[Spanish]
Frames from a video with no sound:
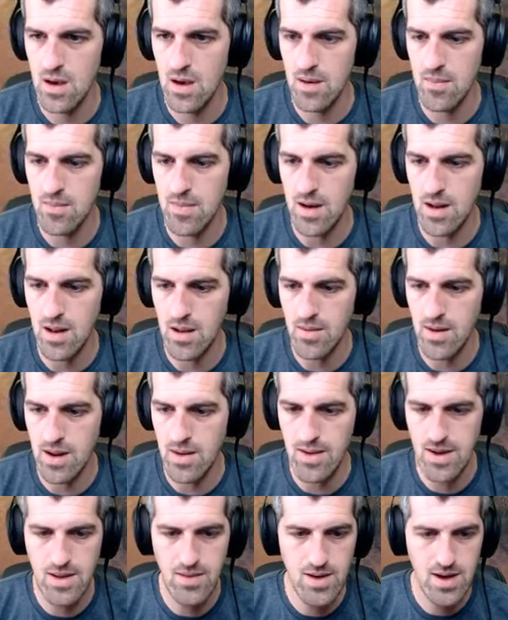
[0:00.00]
Vale, vale,
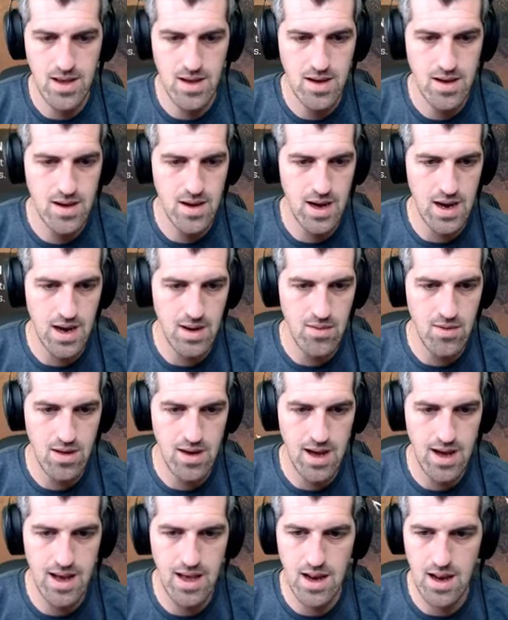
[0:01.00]
vale, vale. Acabo de
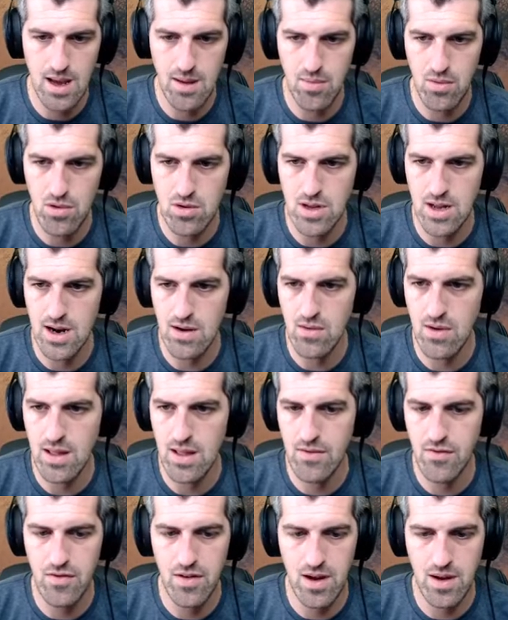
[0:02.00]
caer, que puedo tirar una
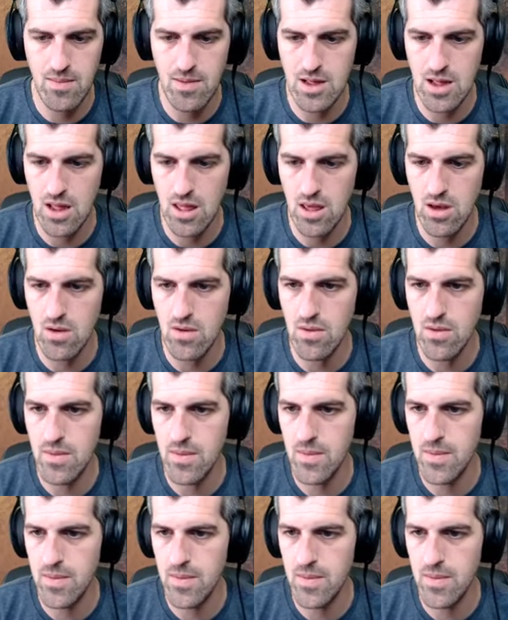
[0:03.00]
desfragmentación.